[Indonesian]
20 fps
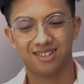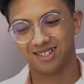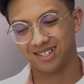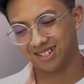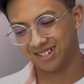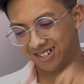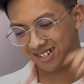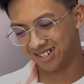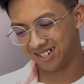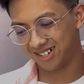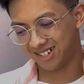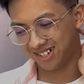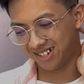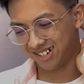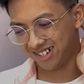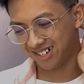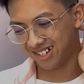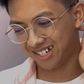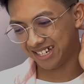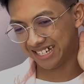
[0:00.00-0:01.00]

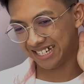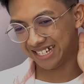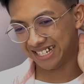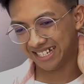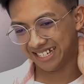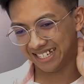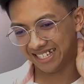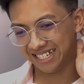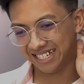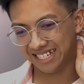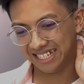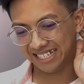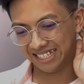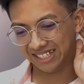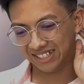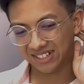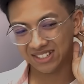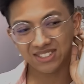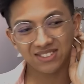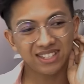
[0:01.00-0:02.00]
Uh, uh,
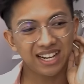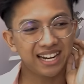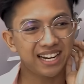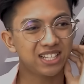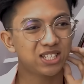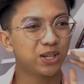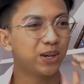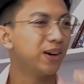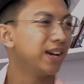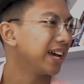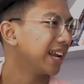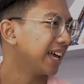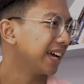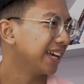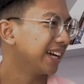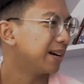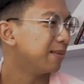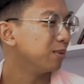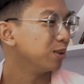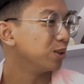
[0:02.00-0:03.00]
terus udah ada cowok yang lagi kamu